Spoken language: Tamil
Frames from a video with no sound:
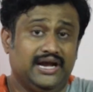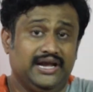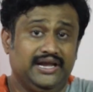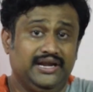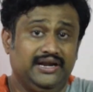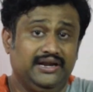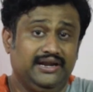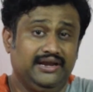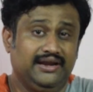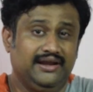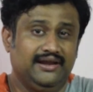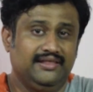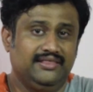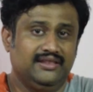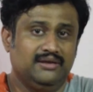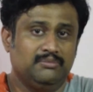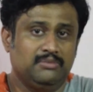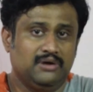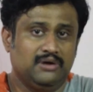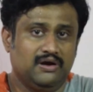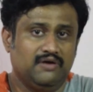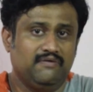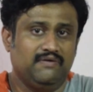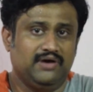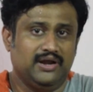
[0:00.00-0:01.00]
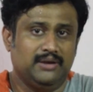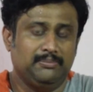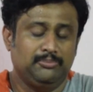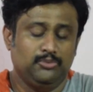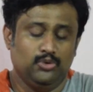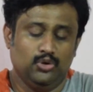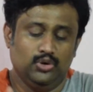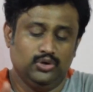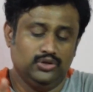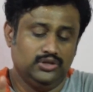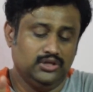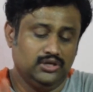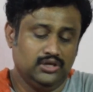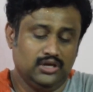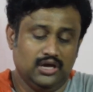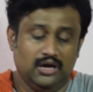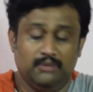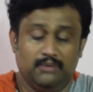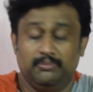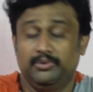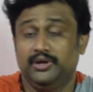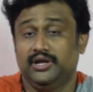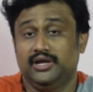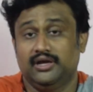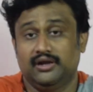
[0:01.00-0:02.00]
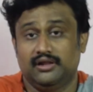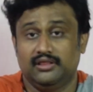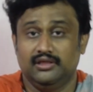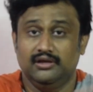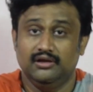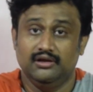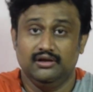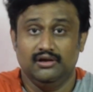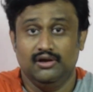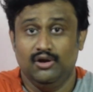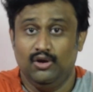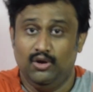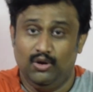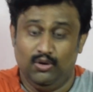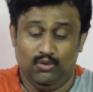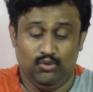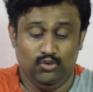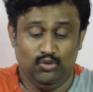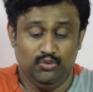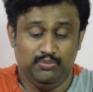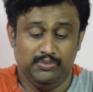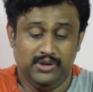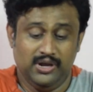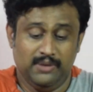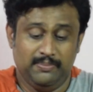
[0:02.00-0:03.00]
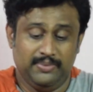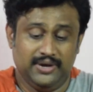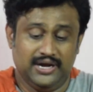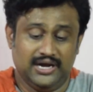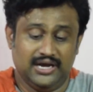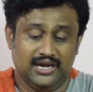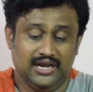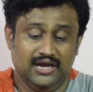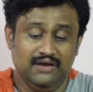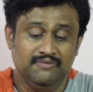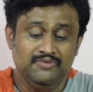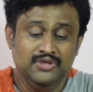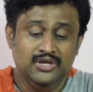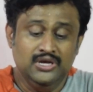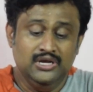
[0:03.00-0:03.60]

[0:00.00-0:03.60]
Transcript: கைனடிக்லேருந்து நமக்கு வரப்போகுது அப்படிங்கிறது உண்மையாக பார்க்கலாம்